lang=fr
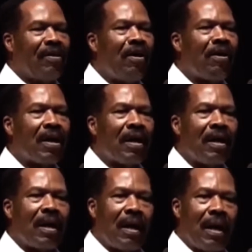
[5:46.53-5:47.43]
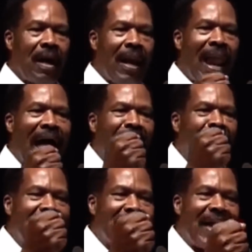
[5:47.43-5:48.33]
Et donc,
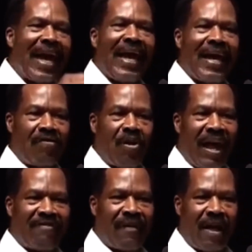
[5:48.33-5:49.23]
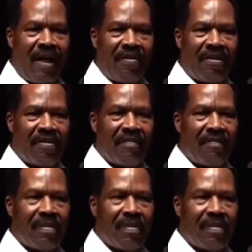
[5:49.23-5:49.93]
l'arme de guerre de la France,